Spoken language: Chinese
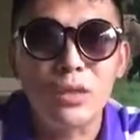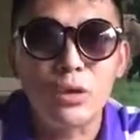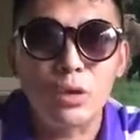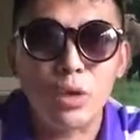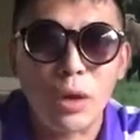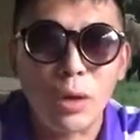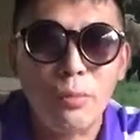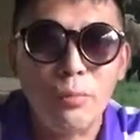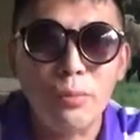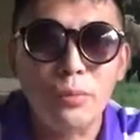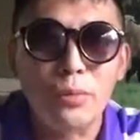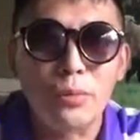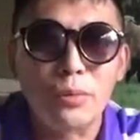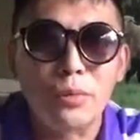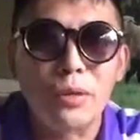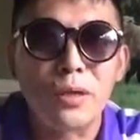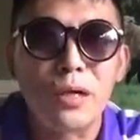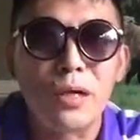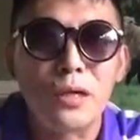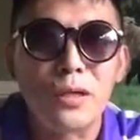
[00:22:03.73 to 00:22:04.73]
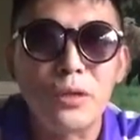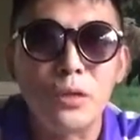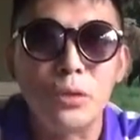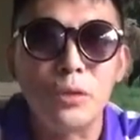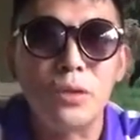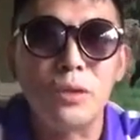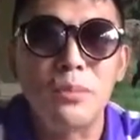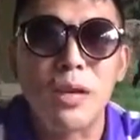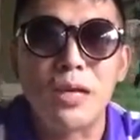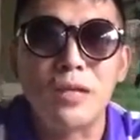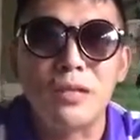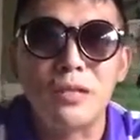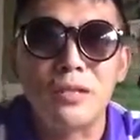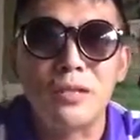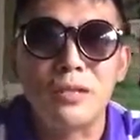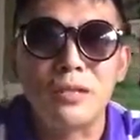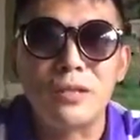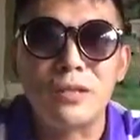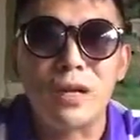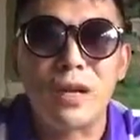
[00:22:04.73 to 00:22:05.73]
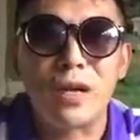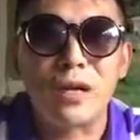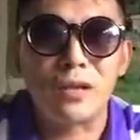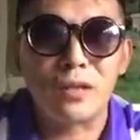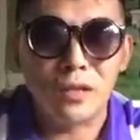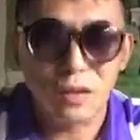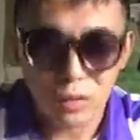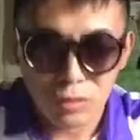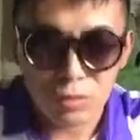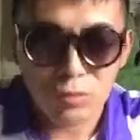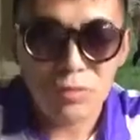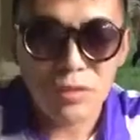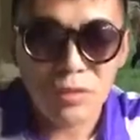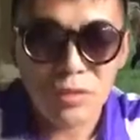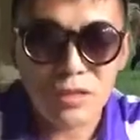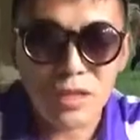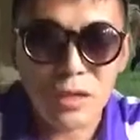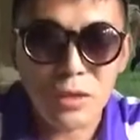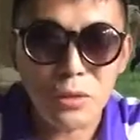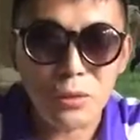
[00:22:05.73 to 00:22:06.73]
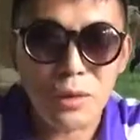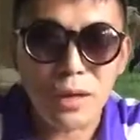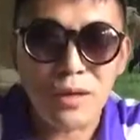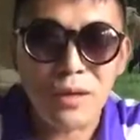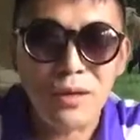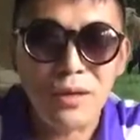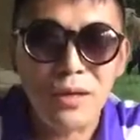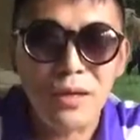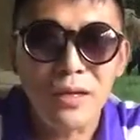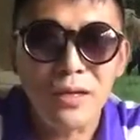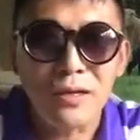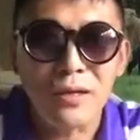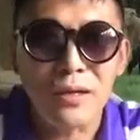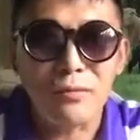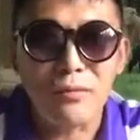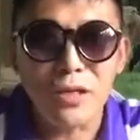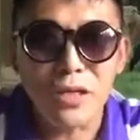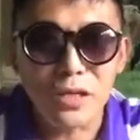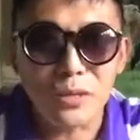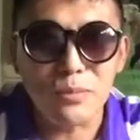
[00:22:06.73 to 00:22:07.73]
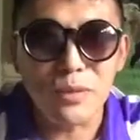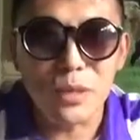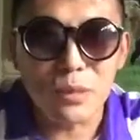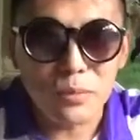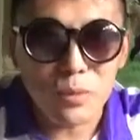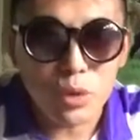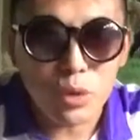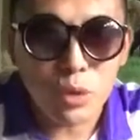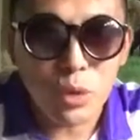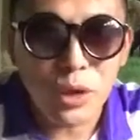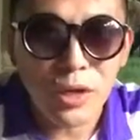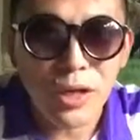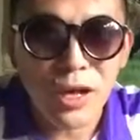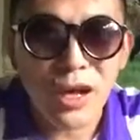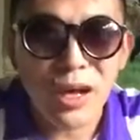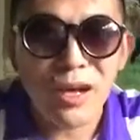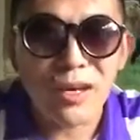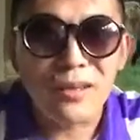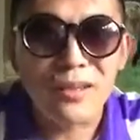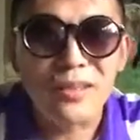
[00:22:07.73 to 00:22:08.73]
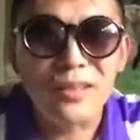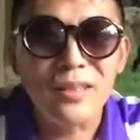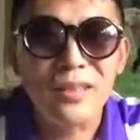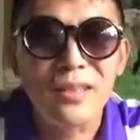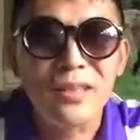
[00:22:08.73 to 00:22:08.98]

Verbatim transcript: 全部啊就地免职啊，就要重新筛选。那为什么这么做呢？